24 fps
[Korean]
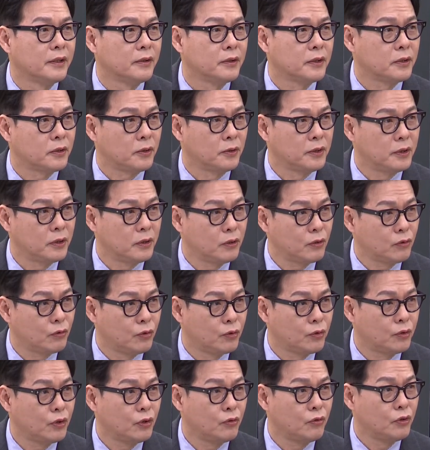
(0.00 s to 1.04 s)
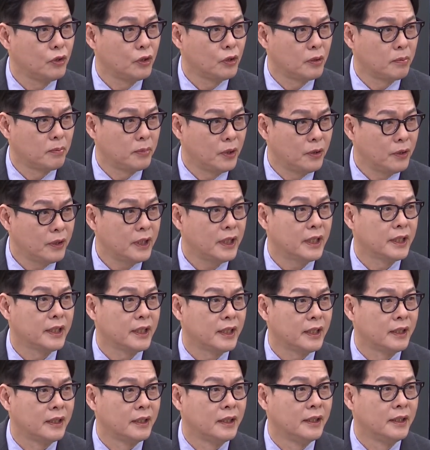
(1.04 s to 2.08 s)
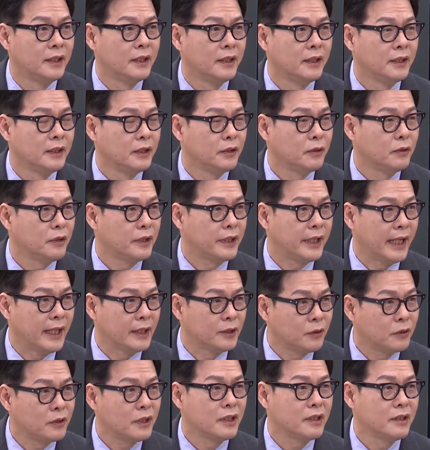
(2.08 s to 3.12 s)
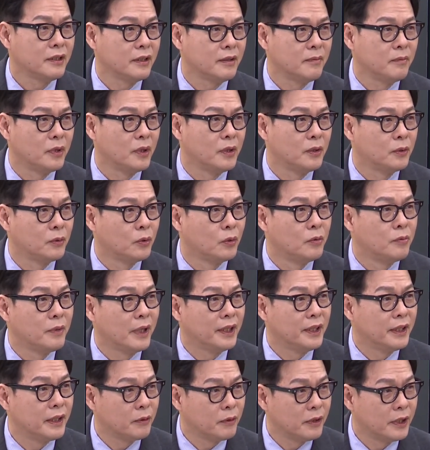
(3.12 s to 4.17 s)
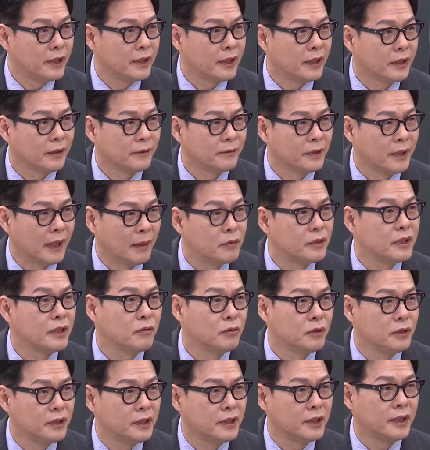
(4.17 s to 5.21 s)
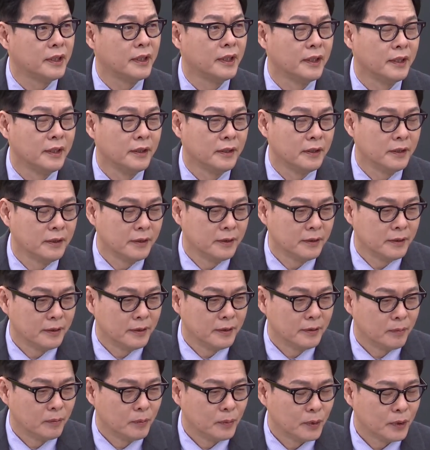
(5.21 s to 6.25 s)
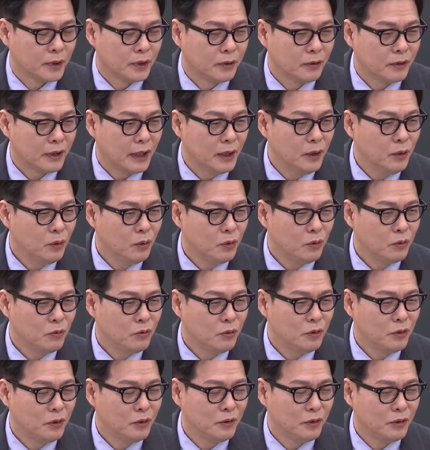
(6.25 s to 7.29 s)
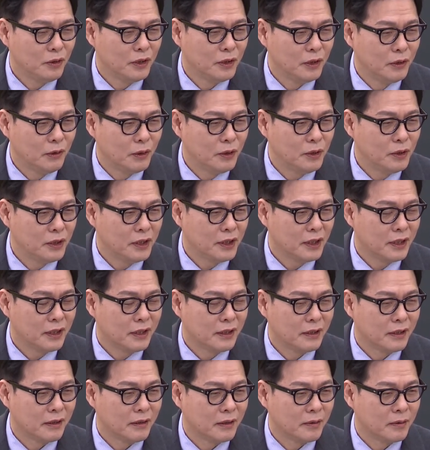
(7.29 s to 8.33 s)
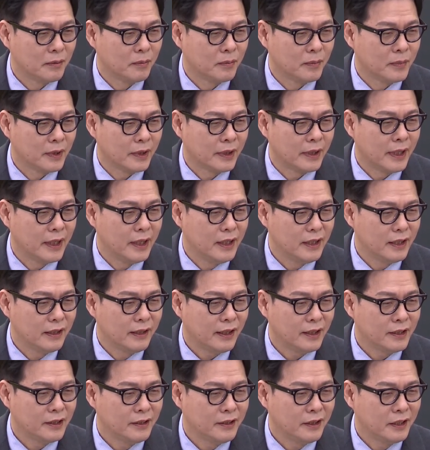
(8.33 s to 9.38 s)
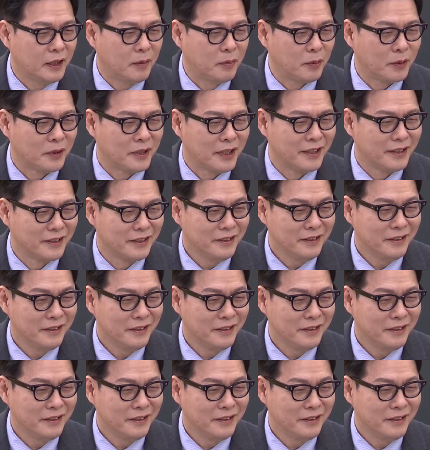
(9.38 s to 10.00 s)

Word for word: 이것이 전체적으로 국정 운영 평가나 이거를 개선하는 데는 별 도움이 안 되고 있다. 아무래도 이제 이건 한동훈 위원장 개인의 탓이라기보다는